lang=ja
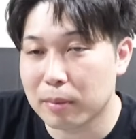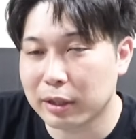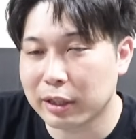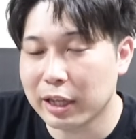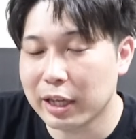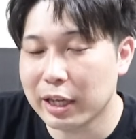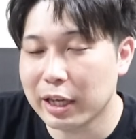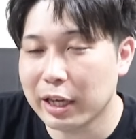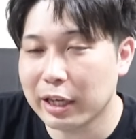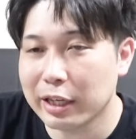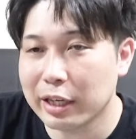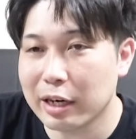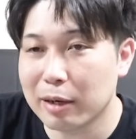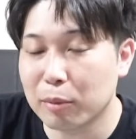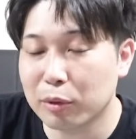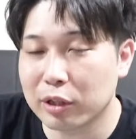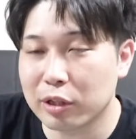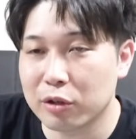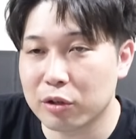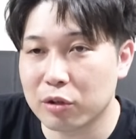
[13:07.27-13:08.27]
まあ、庭園キャラ
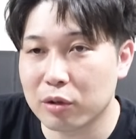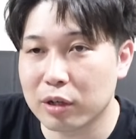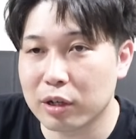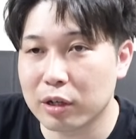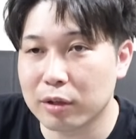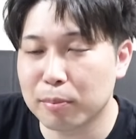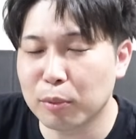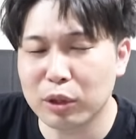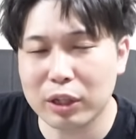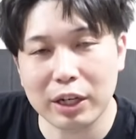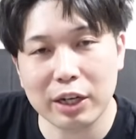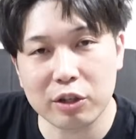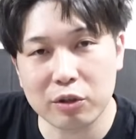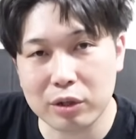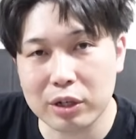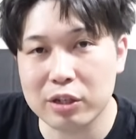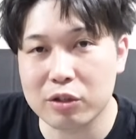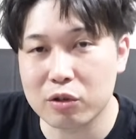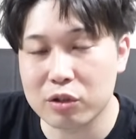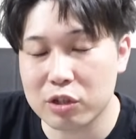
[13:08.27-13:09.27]
持ってる人は、持ってない
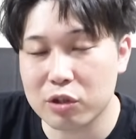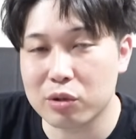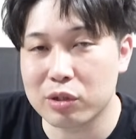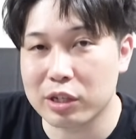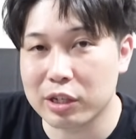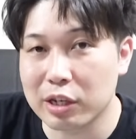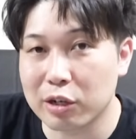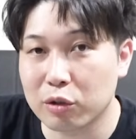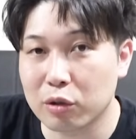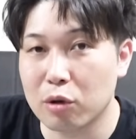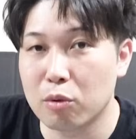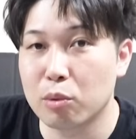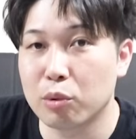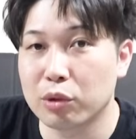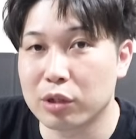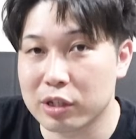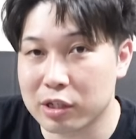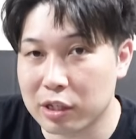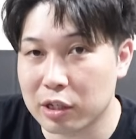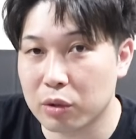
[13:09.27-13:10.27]
人はね、そっち優先になると思う
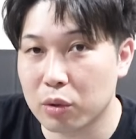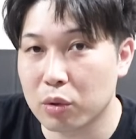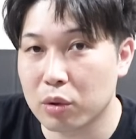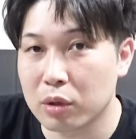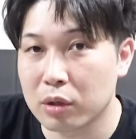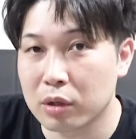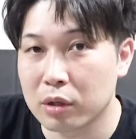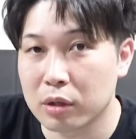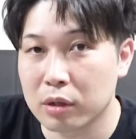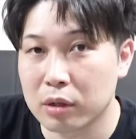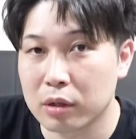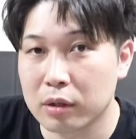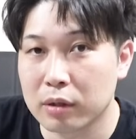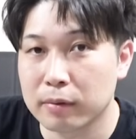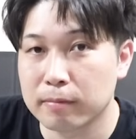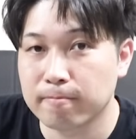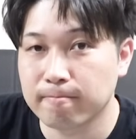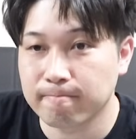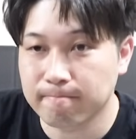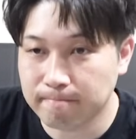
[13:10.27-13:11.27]
んですけど、
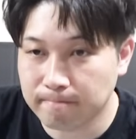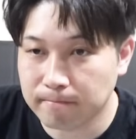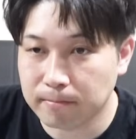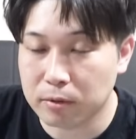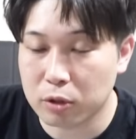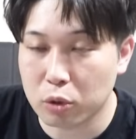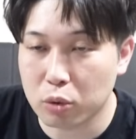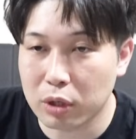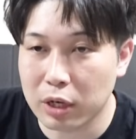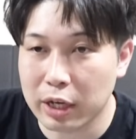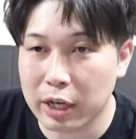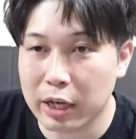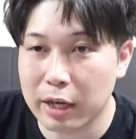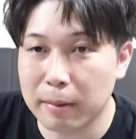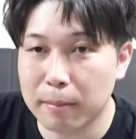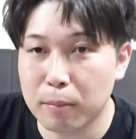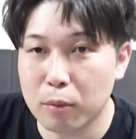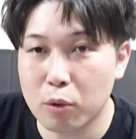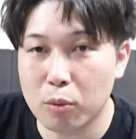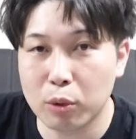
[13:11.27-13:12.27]
うん。うん、そこら
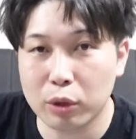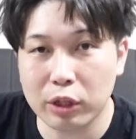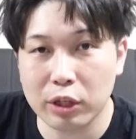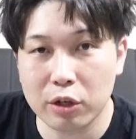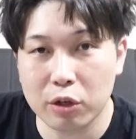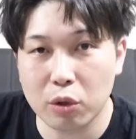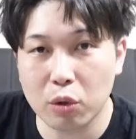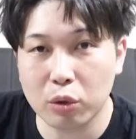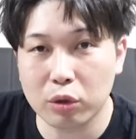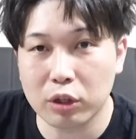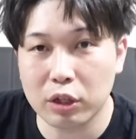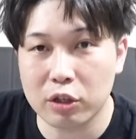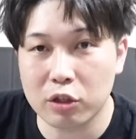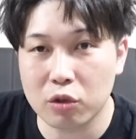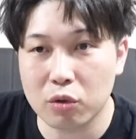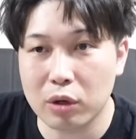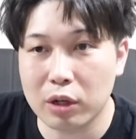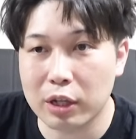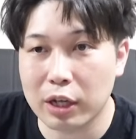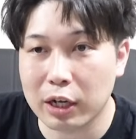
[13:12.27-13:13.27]
辺も持ってるよって
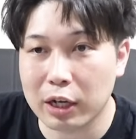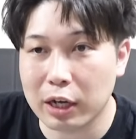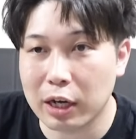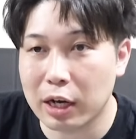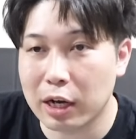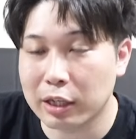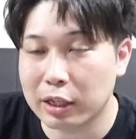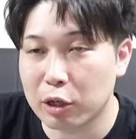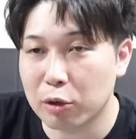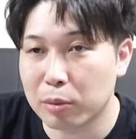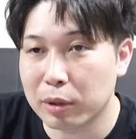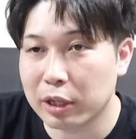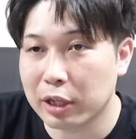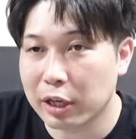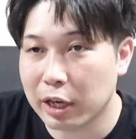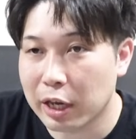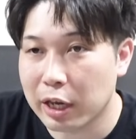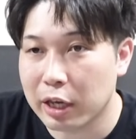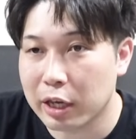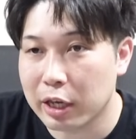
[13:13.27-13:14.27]
人は、なんか穴埋め
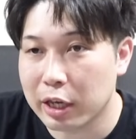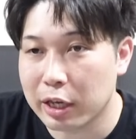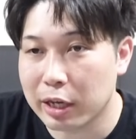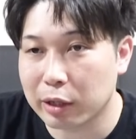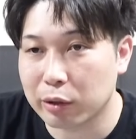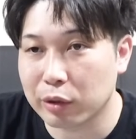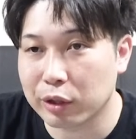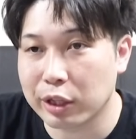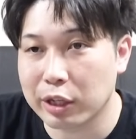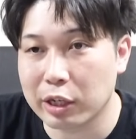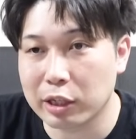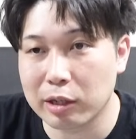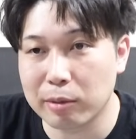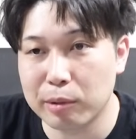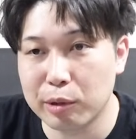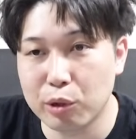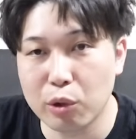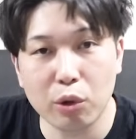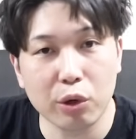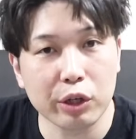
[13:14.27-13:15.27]
でね、テラとかでやって
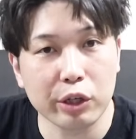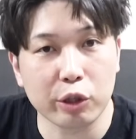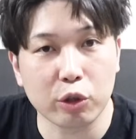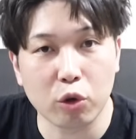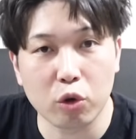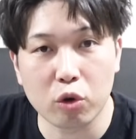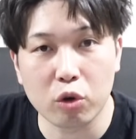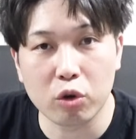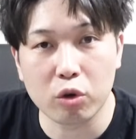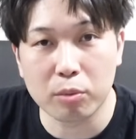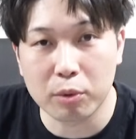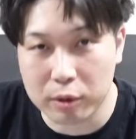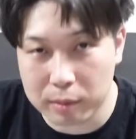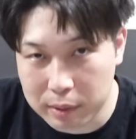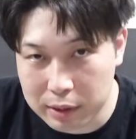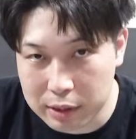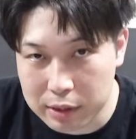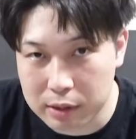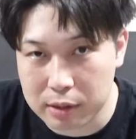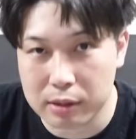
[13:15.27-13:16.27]
みるのいいと思い
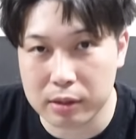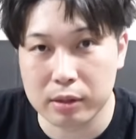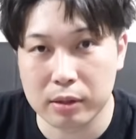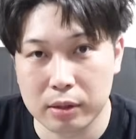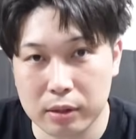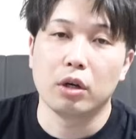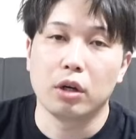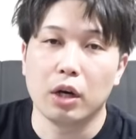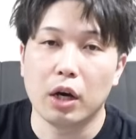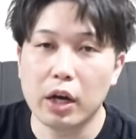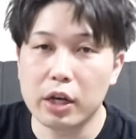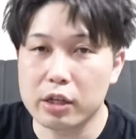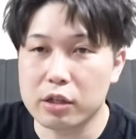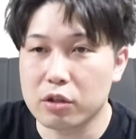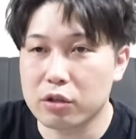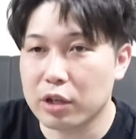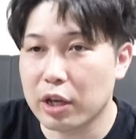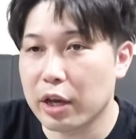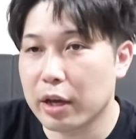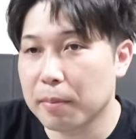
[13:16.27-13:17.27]
ます。はい、
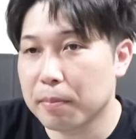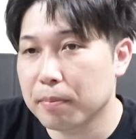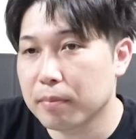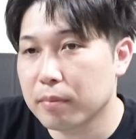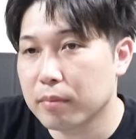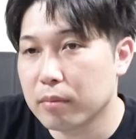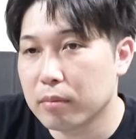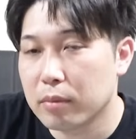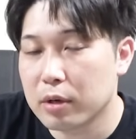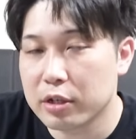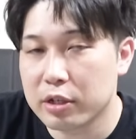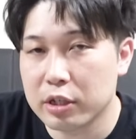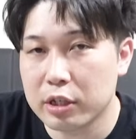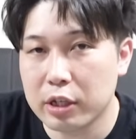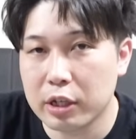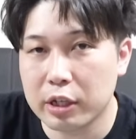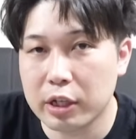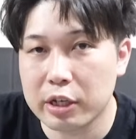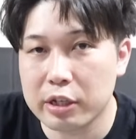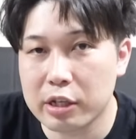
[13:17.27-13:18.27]
そして、まあ、
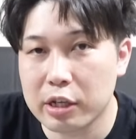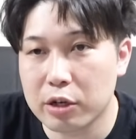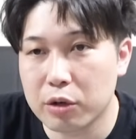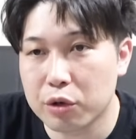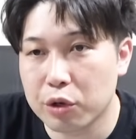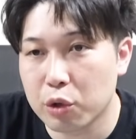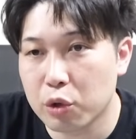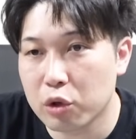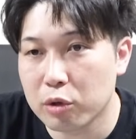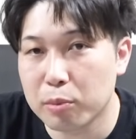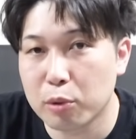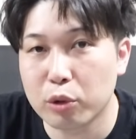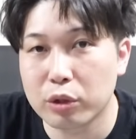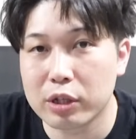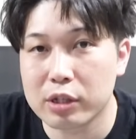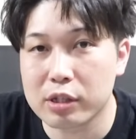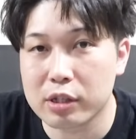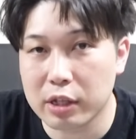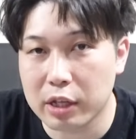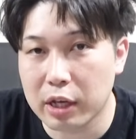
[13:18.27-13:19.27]
深淵適正の匂い棒
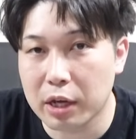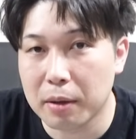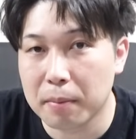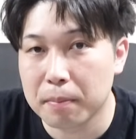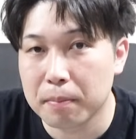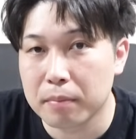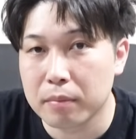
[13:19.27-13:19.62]
ですね。